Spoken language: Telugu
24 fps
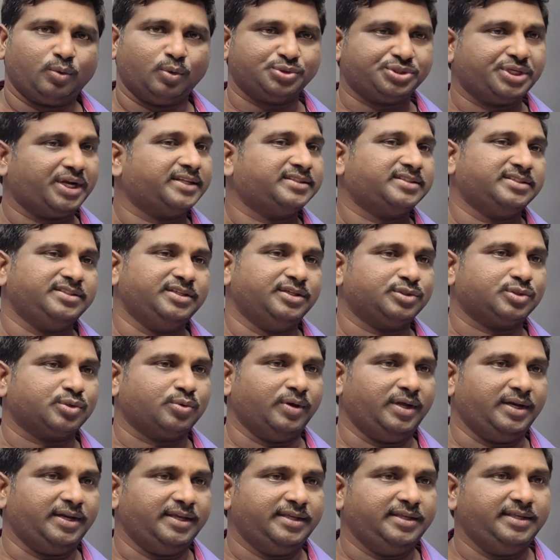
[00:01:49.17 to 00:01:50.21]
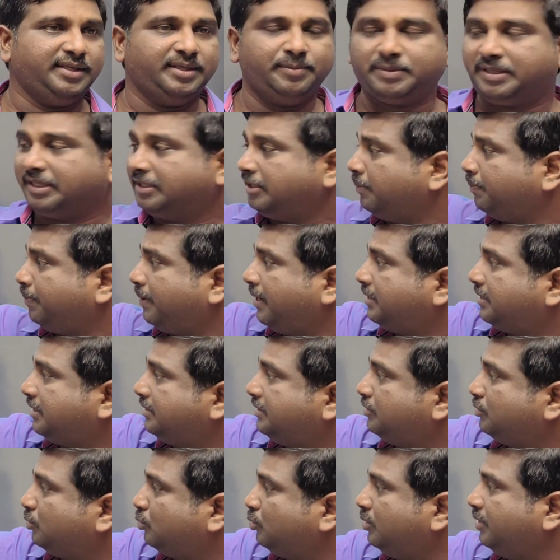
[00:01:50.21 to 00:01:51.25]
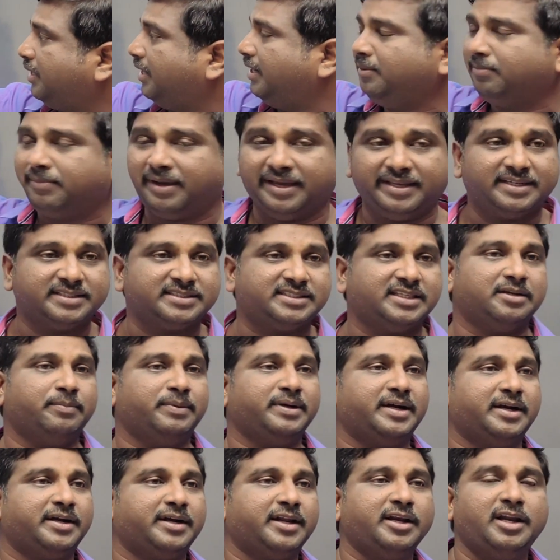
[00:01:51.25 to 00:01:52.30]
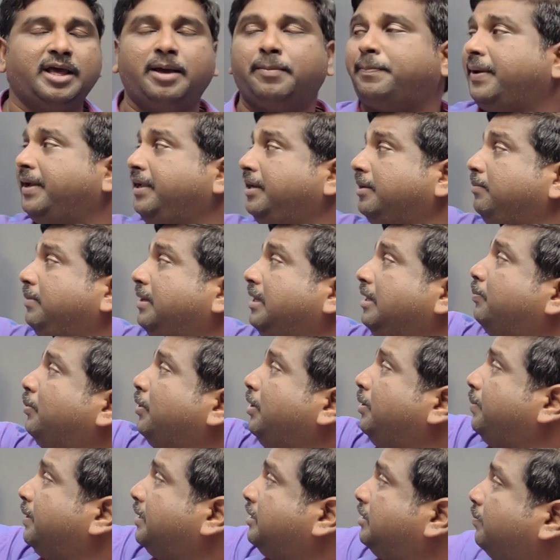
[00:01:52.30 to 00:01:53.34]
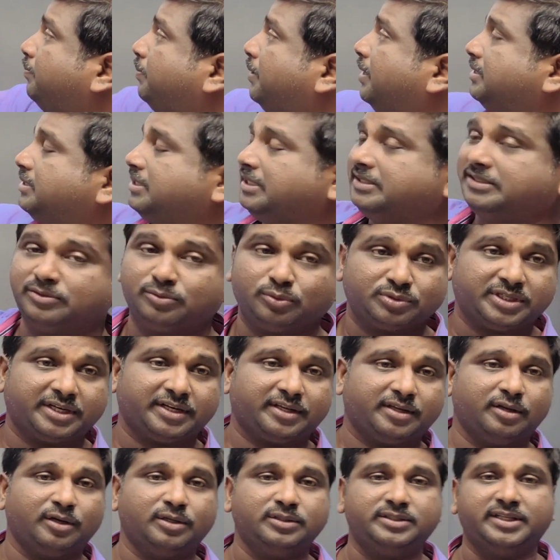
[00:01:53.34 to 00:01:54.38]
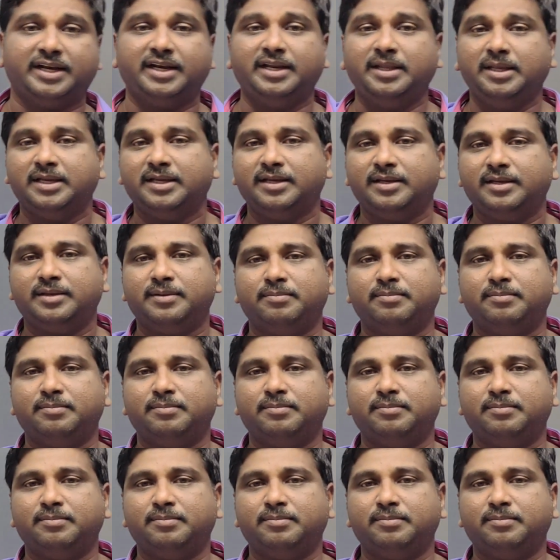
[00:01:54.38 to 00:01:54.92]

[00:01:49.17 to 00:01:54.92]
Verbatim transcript: క్వశ్చన్ అర్థం చేసుకోవాలి ఈ కింద పార్ట్ ఏదైతే ఉందో దాన్ని మైనర్ సెగ్మెంట్ అంటాను ఆ పైన మిగిలిపోయిన పెద్ద పార్ట్ ఏదైతే ఉందో సర్కిల్లో దాన్ని